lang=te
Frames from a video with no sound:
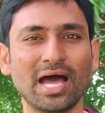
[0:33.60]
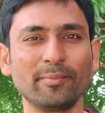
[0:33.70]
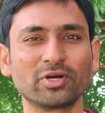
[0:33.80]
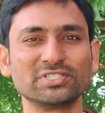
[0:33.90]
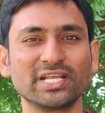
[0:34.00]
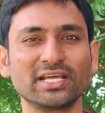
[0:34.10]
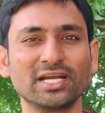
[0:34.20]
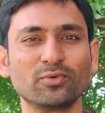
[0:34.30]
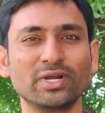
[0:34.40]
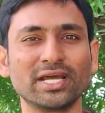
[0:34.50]
ఆమెకు
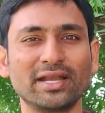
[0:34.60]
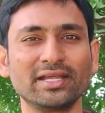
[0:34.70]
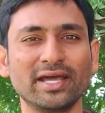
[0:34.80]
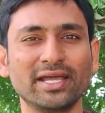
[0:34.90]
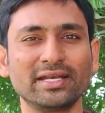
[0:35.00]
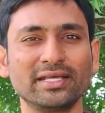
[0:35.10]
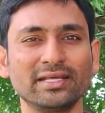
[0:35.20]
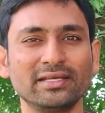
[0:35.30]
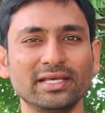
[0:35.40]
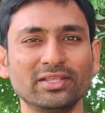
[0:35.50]
జరిగినటువంటి అన్యాయాన్ని
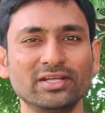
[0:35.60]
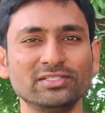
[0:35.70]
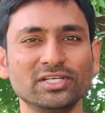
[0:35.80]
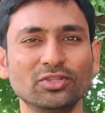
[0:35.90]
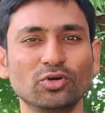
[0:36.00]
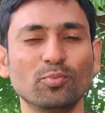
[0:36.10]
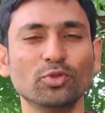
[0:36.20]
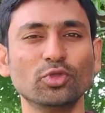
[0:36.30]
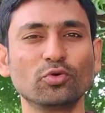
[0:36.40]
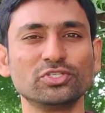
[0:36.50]
ఎదిరించేందుకు
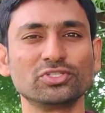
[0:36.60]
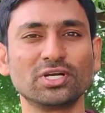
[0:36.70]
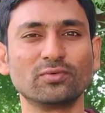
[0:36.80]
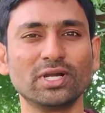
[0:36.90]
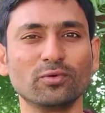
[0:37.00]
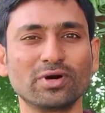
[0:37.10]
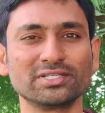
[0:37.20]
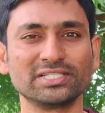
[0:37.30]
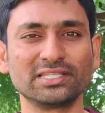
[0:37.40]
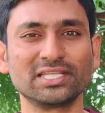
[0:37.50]
ముందుకొచ్చినటువంటి ఒక
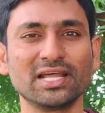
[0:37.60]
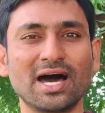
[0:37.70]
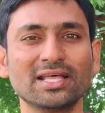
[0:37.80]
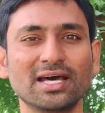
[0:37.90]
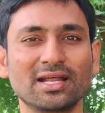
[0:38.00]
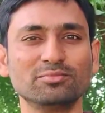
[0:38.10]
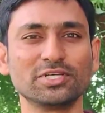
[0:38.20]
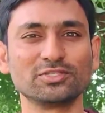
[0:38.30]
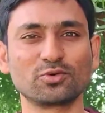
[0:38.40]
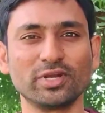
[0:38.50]
శక్తిని ఆధారం
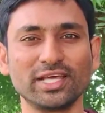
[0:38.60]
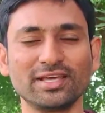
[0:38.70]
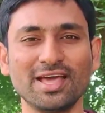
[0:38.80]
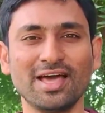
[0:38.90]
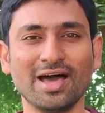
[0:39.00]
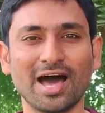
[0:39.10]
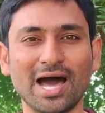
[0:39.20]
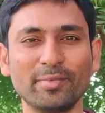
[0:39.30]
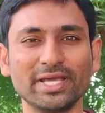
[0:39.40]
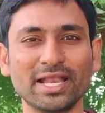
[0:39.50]
చేసుకొని
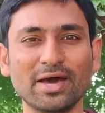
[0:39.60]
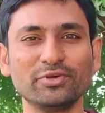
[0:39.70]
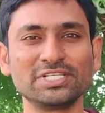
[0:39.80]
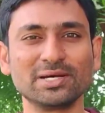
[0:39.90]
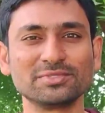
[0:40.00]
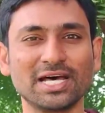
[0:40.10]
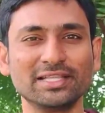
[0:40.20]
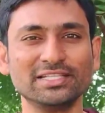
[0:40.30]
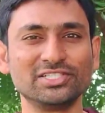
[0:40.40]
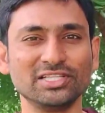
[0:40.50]
ఆమె ఎలా విజయం
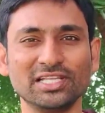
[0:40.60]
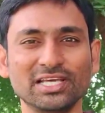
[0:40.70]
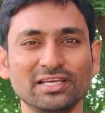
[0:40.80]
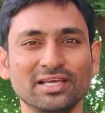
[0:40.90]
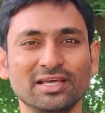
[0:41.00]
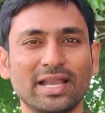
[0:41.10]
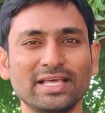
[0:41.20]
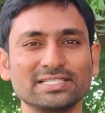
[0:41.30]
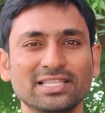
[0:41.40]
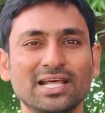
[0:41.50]
సాధించింది అనే
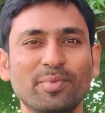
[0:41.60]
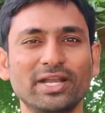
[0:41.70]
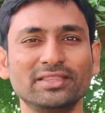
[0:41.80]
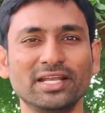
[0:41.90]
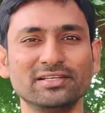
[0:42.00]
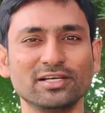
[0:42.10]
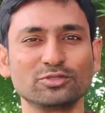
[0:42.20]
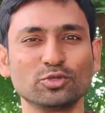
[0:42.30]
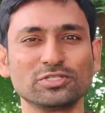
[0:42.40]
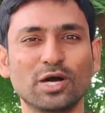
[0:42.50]
సందర్భాన్ని
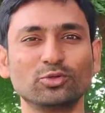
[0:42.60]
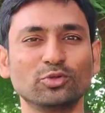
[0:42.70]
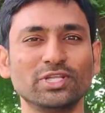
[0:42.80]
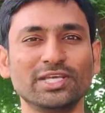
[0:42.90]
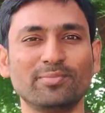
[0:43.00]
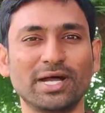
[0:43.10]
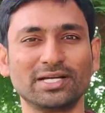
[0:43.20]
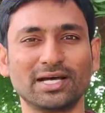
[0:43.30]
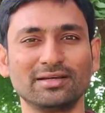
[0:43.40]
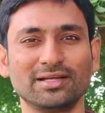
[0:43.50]
తెలియజేస్తూ సాగుతుంది ఈ
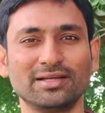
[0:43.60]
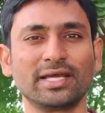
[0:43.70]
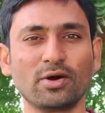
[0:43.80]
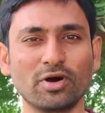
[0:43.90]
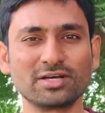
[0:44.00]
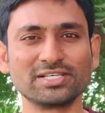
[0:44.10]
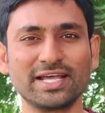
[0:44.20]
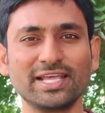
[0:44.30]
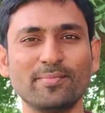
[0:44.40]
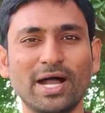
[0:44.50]
పాట ఇక
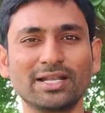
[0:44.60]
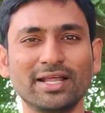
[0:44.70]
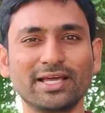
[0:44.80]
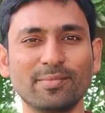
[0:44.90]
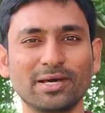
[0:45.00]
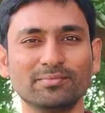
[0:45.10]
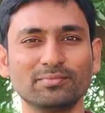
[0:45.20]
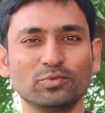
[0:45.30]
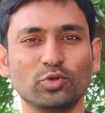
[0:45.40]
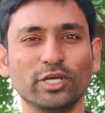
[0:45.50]
ఒకసారి ఈ పాటలోకి మనం
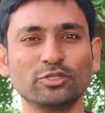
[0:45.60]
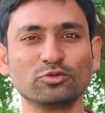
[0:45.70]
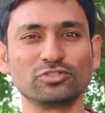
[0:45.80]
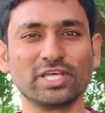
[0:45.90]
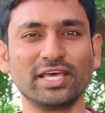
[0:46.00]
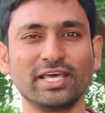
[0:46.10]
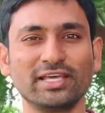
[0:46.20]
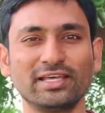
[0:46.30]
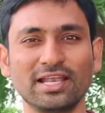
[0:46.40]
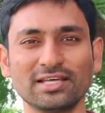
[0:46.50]
తొంగి చూస్తే
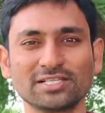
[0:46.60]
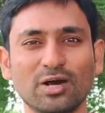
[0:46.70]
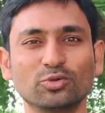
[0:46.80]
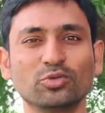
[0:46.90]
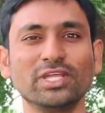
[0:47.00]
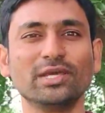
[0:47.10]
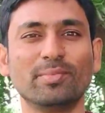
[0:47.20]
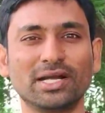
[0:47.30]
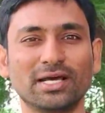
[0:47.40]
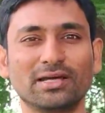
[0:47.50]
ఇలా సాగుతుంది ఈ
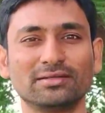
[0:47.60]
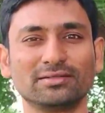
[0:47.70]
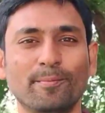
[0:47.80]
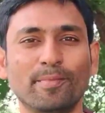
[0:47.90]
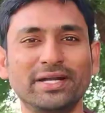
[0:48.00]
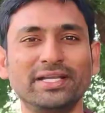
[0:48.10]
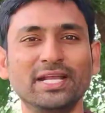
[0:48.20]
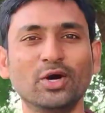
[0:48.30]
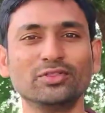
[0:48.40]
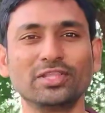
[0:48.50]
పాట
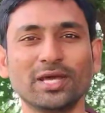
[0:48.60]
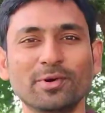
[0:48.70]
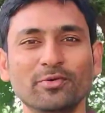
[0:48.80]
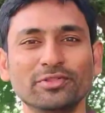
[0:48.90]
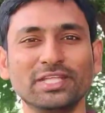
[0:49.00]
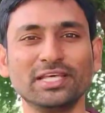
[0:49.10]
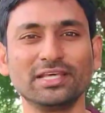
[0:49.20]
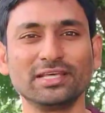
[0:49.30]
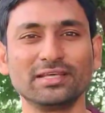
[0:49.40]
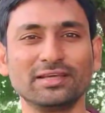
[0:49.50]
మట్టిలో తేమ ఉంది